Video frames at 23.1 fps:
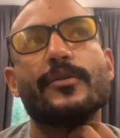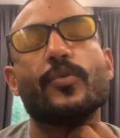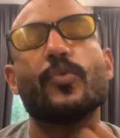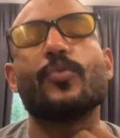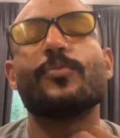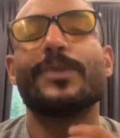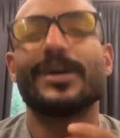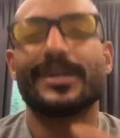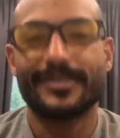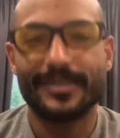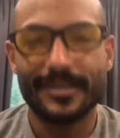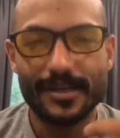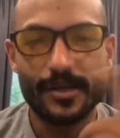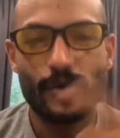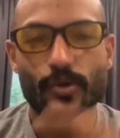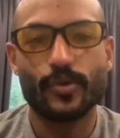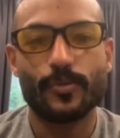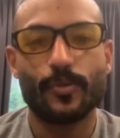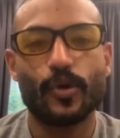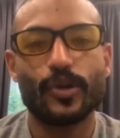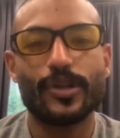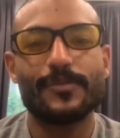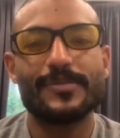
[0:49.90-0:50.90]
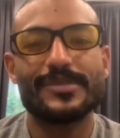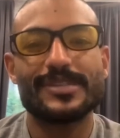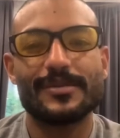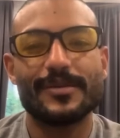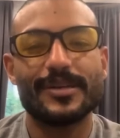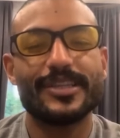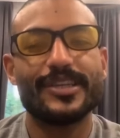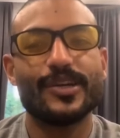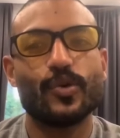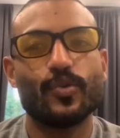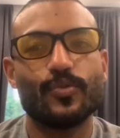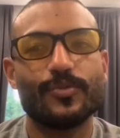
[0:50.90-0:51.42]
والبكتيريا كنت باخدها من
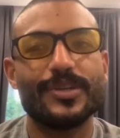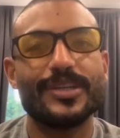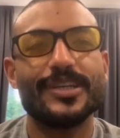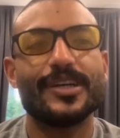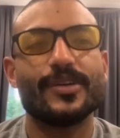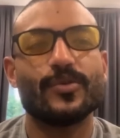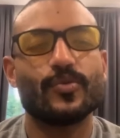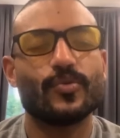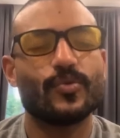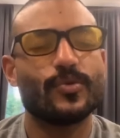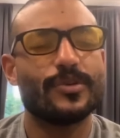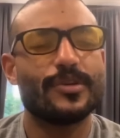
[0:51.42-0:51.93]
الزبادي يوميا